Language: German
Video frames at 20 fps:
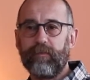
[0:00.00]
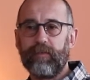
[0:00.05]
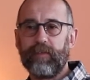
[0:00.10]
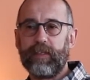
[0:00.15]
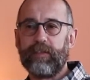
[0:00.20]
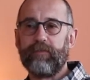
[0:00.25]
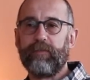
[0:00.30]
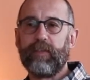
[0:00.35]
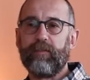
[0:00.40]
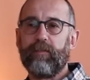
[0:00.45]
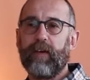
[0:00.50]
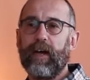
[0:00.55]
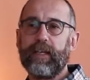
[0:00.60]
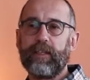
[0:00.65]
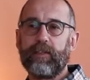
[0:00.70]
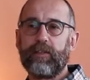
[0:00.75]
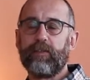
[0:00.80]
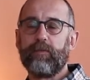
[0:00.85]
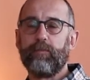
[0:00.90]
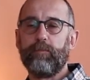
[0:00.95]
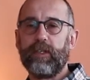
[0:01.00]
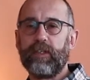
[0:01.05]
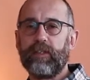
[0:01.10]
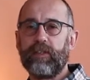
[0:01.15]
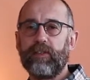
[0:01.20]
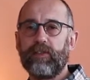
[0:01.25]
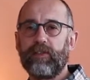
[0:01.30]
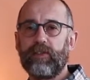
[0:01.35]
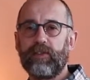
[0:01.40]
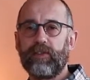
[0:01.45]
inwieweit mir
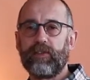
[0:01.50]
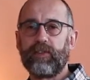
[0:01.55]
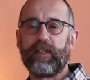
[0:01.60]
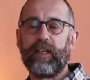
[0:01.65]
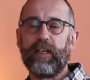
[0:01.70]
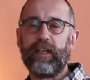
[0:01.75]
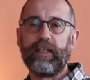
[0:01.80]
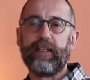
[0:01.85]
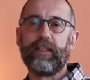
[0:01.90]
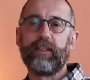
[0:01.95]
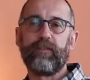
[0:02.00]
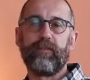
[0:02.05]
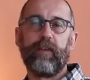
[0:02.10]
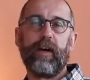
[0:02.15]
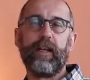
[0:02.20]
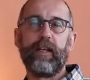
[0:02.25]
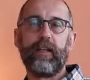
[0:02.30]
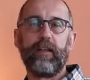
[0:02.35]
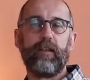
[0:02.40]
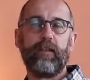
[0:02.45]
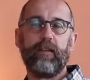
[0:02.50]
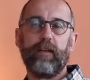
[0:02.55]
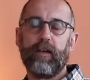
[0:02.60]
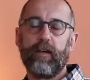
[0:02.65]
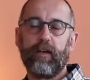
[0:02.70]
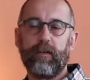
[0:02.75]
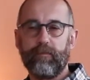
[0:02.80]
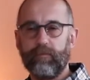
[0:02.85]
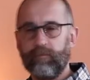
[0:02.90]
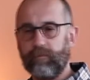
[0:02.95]
das gelingt, weil
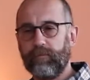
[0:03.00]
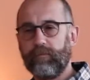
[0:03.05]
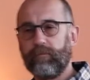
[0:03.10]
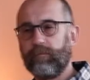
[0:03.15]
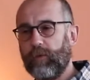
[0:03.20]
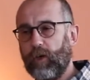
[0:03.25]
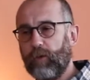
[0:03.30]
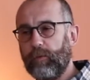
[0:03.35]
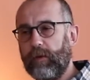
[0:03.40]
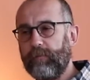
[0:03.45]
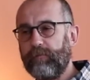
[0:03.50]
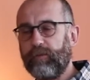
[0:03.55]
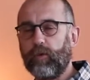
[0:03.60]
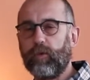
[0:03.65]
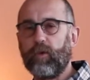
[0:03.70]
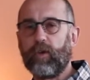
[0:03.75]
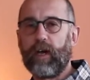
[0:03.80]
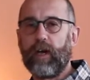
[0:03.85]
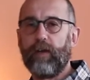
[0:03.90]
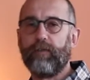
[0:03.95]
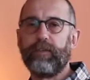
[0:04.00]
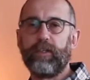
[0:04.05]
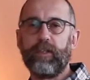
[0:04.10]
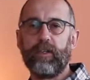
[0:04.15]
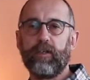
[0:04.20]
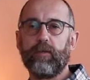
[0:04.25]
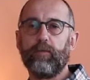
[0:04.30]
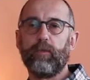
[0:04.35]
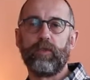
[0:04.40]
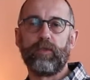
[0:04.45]
ja, auch beim
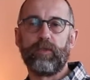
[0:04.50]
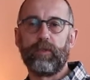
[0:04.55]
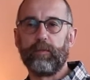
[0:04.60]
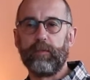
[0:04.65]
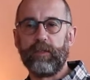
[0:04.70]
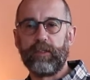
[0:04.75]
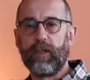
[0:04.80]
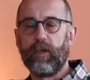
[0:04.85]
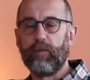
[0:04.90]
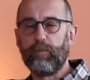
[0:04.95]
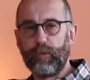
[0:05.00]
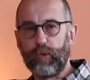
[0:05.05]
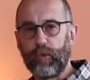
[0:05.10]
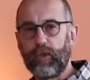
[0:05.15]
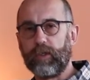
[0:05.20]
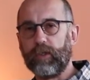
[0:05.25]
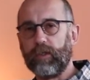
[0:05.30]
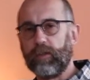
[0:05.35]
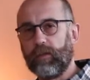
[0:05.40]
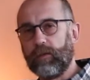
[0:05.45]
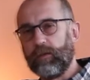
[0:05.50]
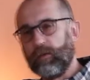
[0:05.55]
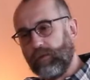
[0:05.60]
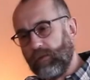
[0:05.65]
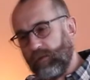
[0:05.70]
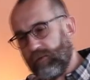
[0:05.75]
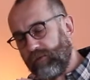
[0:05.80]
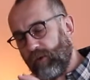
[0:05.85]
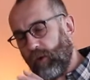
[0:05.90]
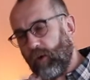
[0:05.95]
Fotografieren muss ich mich ja bücke
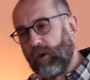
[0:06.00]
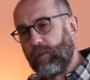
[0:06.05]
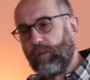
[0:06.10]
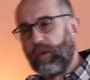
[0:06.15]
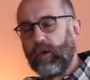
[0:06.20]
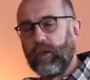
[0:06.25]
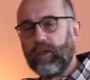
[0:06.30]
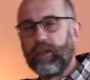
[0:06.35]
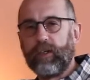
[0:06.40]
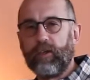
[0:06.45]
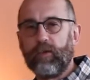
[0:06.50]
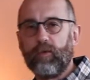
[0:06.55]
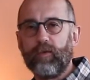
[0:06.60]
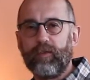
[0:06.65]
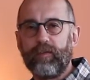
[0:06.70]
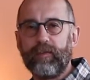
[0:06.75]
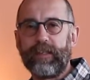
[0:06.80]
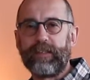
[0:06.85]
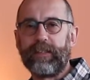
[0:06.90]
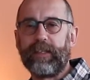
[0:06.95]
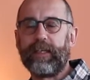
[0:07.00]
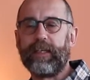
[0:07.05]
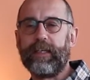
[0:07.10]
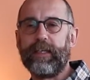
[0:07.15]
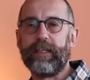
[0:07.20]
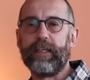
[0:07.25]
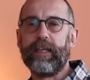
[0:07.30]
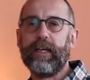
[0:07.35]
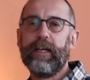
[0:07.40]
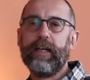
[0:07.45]
und vorbeuge und
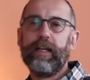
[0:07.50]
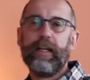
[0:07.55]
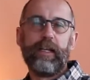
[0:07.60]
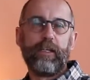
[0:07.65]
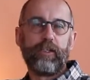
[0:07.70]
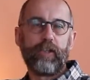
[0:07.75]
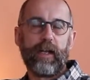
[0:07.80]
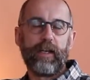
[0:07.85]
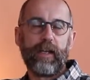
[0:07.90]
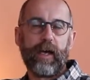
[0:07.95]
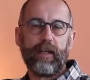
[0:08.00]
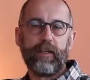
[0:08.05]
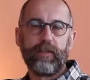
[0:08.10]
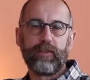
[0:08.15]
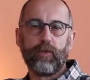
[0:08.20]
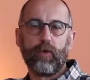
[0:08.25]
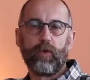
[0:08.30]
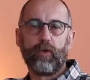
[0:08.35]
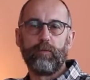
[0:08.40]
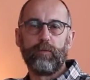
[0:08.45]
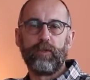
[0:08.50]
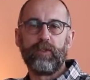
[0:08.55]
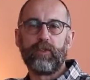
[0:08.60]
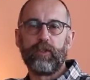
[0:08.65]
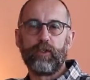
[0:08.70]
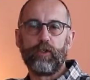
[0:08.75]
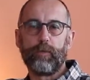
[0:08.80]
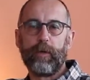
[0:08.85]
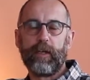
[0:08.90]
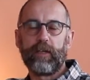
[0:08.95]
verdrehen. Ist halt alles noch ein
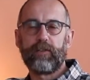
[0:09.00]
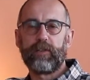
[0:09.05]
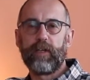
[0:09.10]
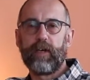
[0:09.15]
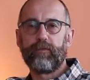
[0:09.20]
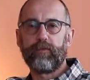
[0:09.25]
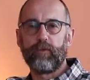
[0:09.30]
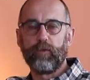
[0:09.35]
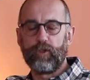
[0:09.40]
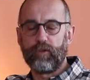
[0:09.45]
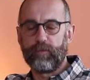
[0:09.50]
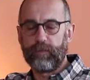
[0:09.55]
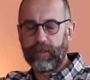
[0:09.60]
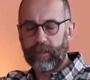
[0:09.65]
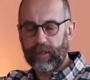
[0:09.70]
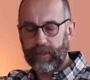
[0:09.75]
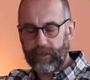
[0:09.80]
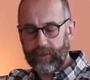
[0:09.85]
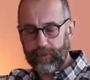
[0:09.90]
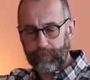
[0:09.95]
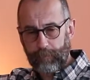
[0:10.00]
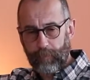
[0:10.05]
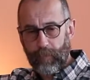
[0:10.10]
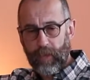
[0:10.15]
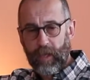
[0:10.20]
bisschen schmerzhaft und schwierig.